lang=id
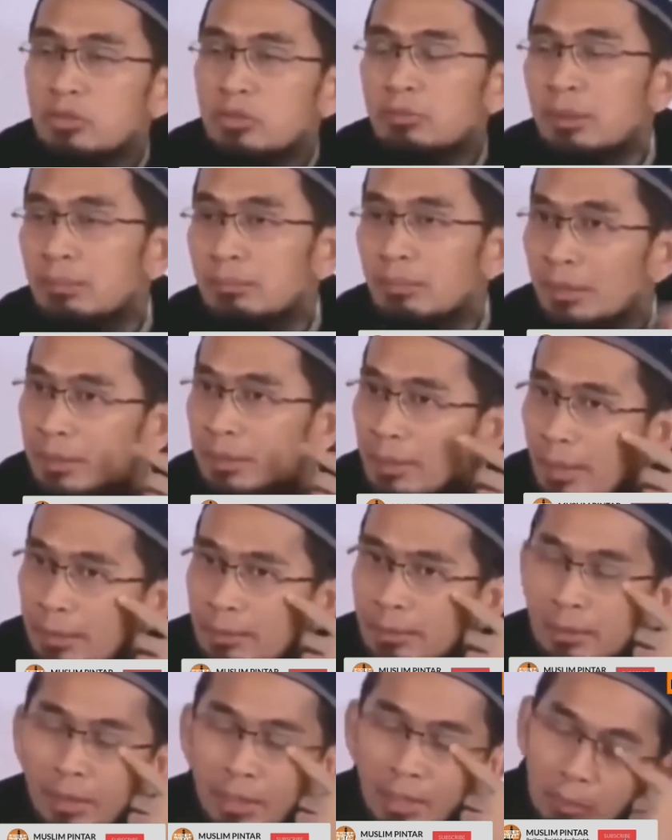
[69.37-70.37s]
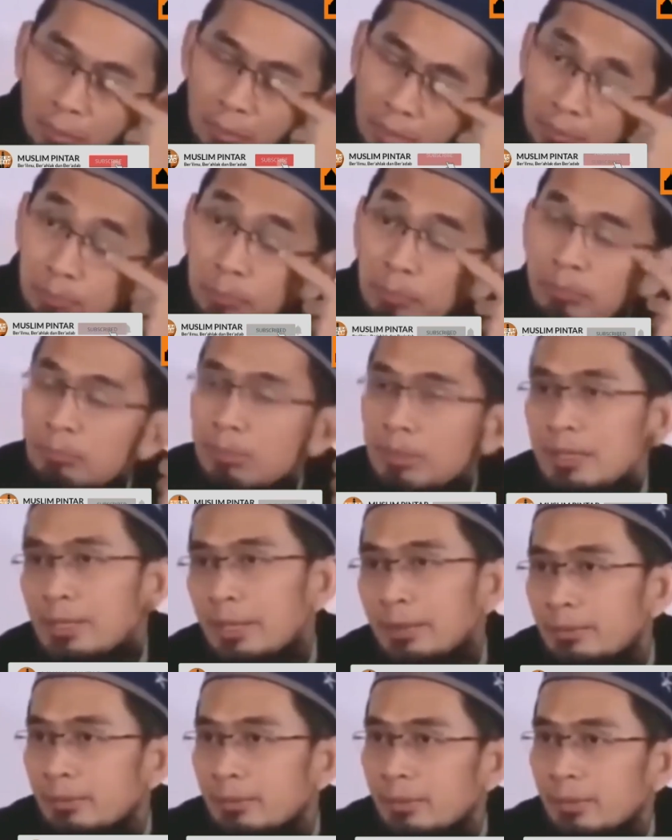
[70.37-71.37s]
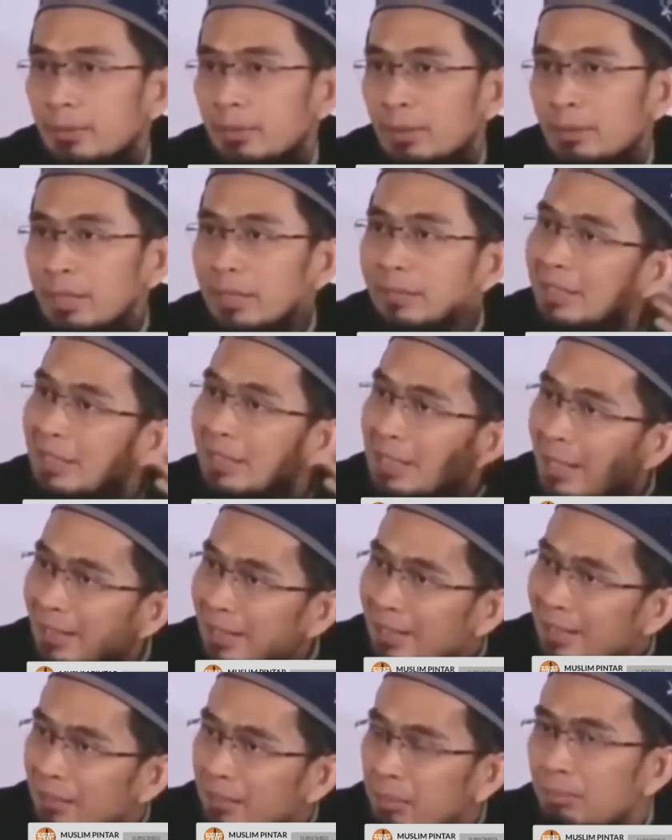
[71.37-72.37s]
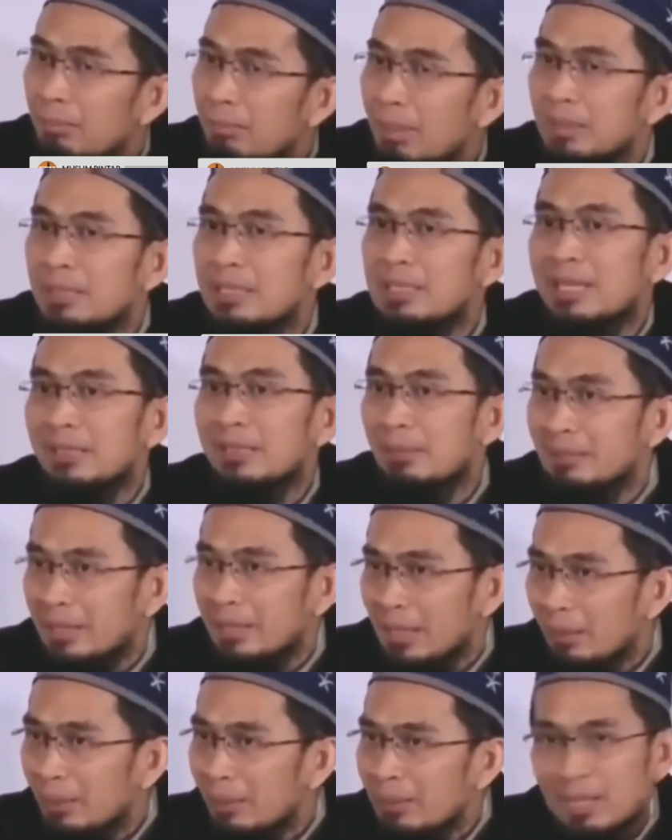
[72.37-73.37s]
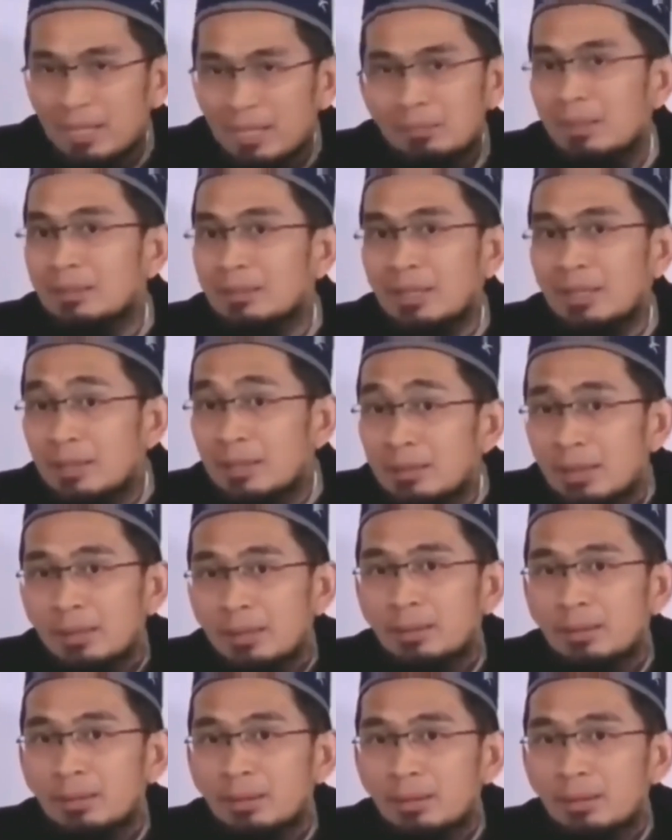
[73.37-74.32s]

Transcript: cuma melihat, hewan pun melihat. Dan tidak layak membandingkan mata hewan dengan mata kita.